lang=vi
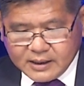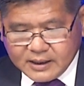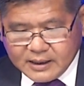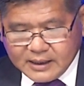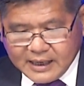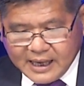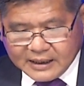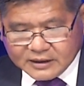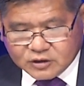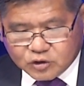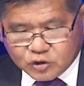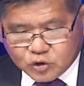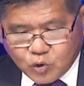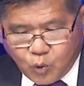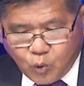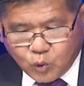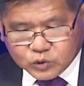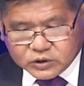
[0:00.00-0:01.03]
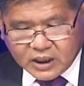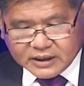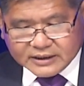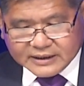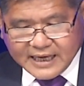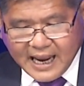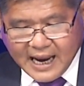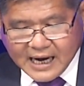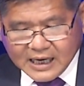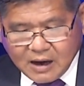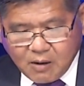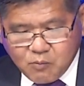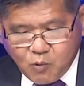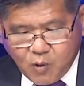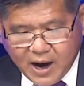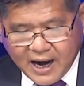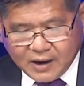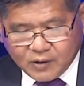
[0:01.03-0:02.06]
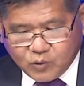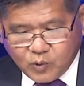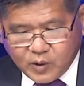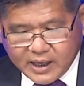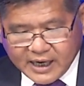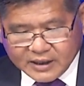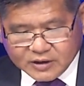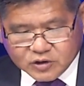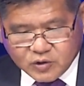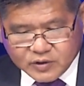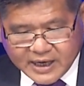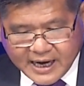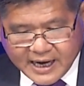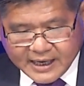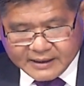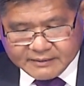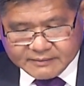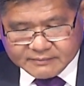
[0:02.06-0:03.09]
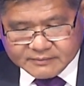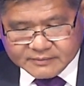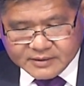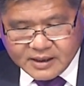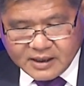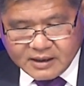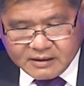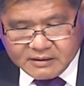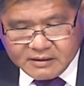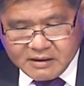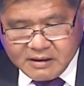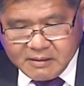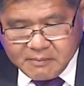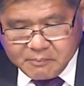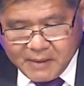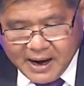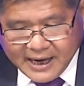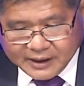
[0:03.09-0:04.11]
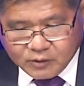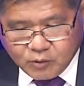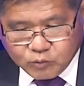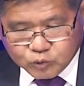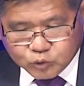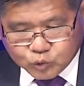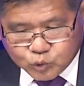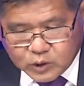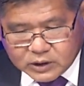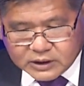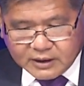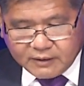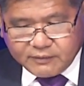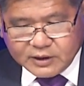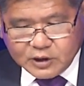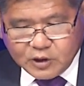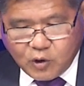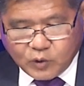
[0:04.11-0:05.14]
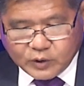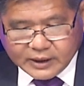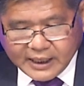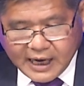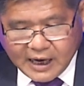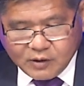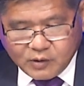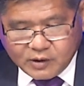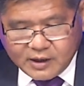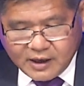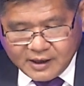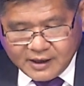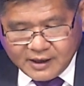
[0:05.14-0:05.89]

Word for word: là chủ tịch Đảng Cộng hòa của Arizona đó, bà này cũng tweet cái video này ra luôn.